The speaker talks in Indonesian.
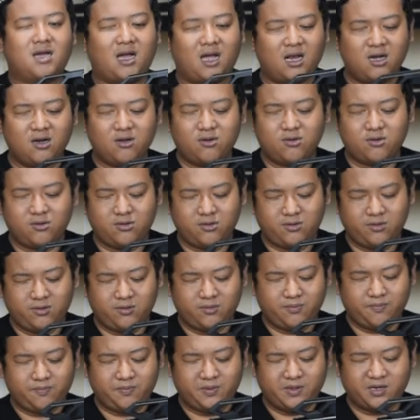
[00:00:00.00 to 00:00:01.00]

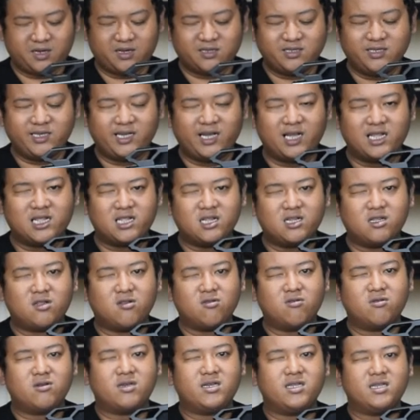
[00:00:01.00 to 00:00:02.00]
kalau berkeringat
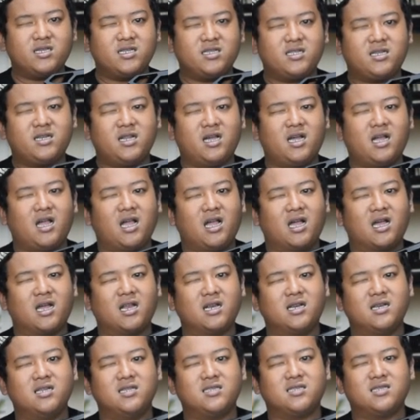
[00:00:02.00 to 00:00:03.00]
itu tidak
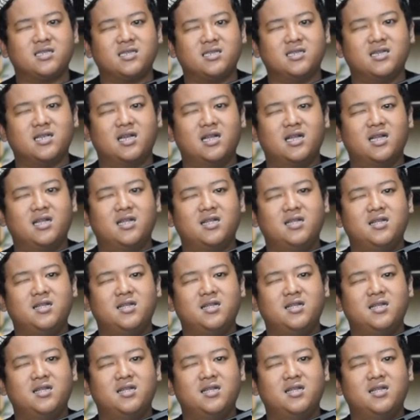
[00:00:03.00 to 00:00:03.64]
akan licin ya